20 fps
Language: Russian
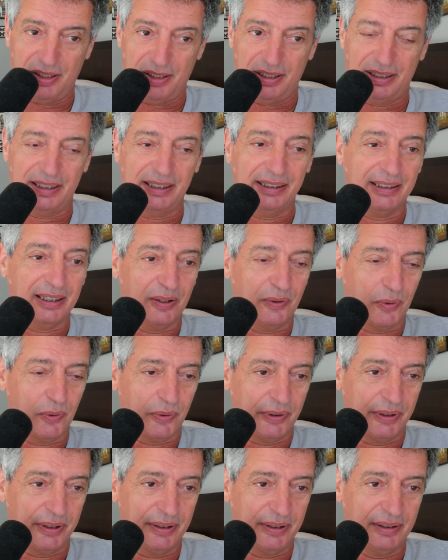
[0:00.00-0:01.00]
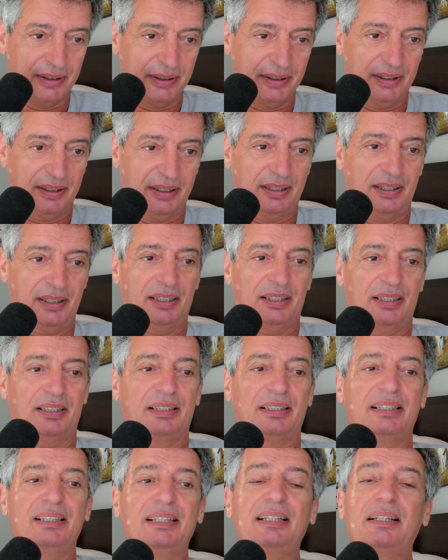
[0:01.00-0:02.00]
Никакой.
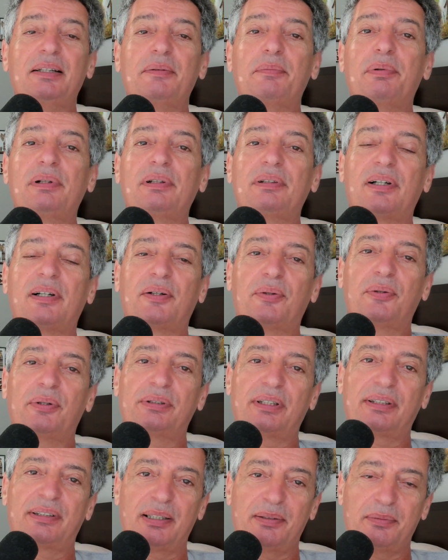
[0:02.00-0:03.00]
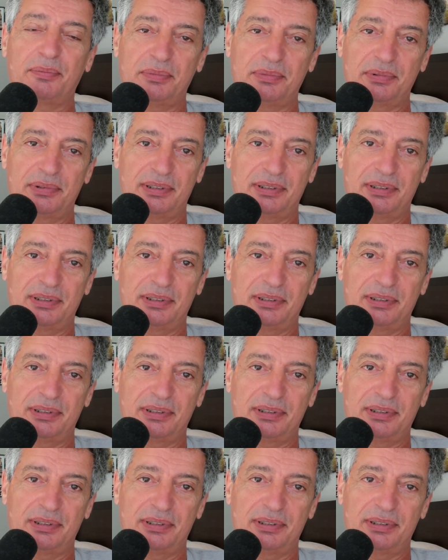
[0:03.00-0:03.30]
Или был какой-то там,